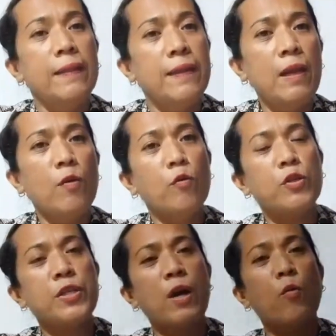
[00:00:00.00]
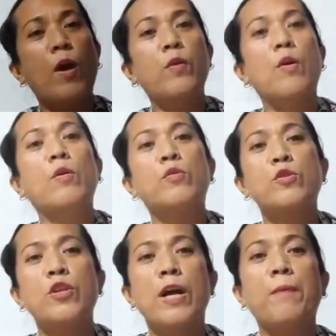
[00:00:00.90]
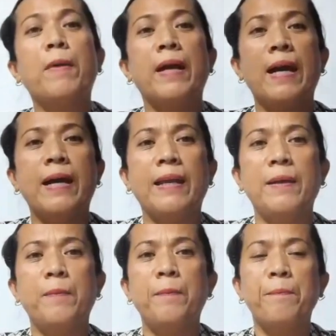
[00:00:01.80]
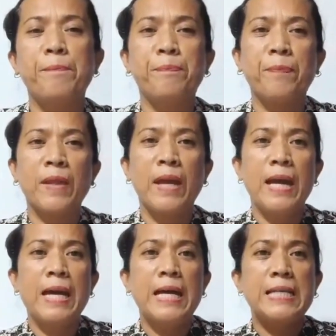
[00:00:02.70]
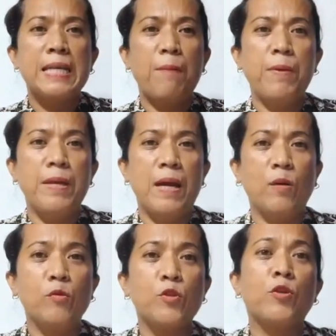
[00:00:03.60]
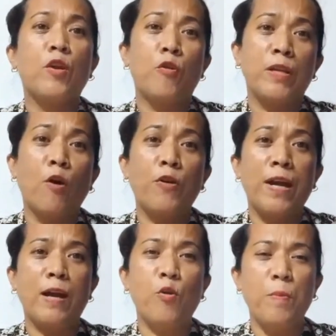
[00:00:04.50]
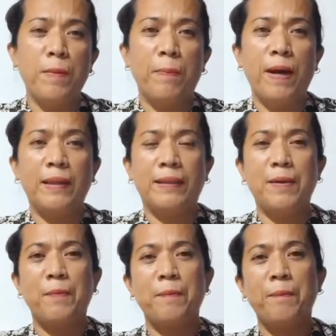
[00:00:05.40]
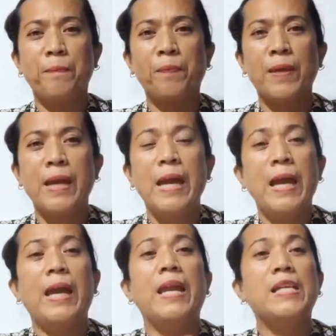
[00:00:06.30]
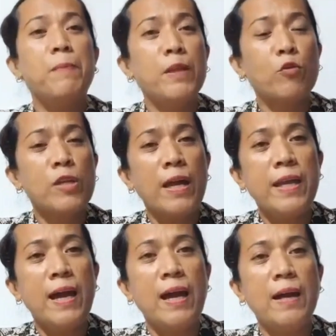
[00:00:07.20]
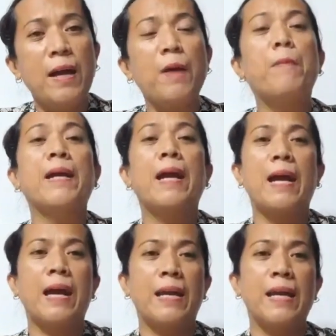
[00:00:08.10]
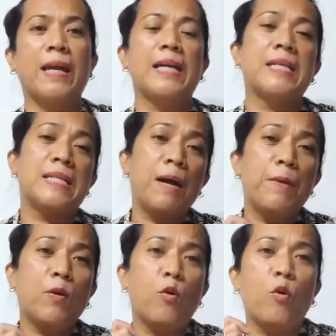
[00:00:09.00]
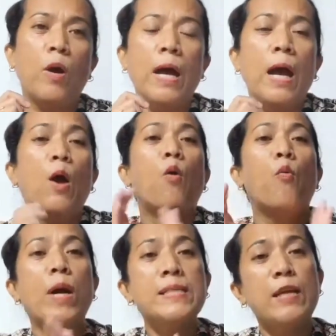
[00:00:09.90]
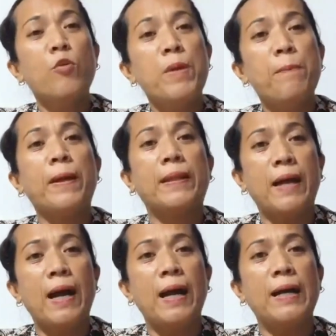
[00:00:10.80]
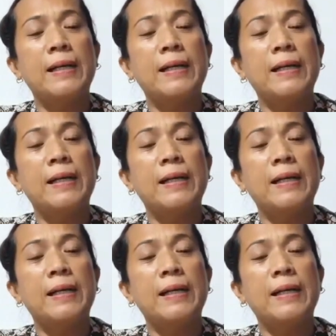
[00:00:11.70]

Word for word: Tinanong ko siya kung ano ang gusto niyang mangyari. Sabi niya gusto na daw niyang lumipat. In-explain ko sa kanya ang mangyayari kasi sabi ko, once na lumipat ka,